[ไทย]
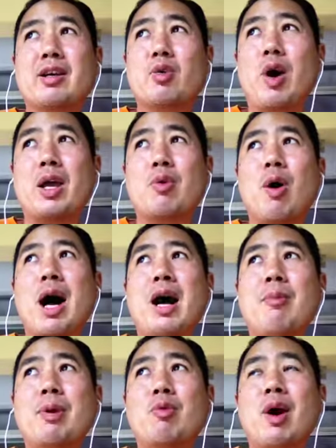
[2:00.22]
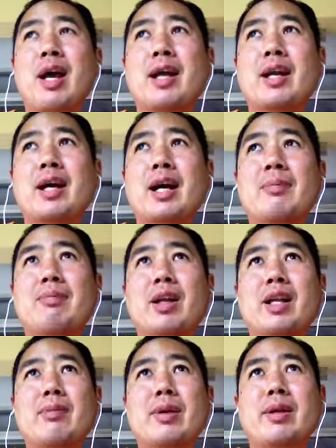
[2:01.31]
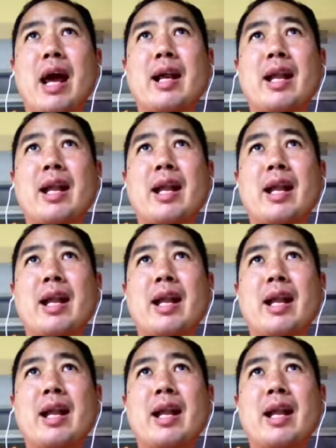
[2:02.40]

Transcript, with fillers: ไขว่คว้ามันไว้นะครับอะไรที่เป็นทาง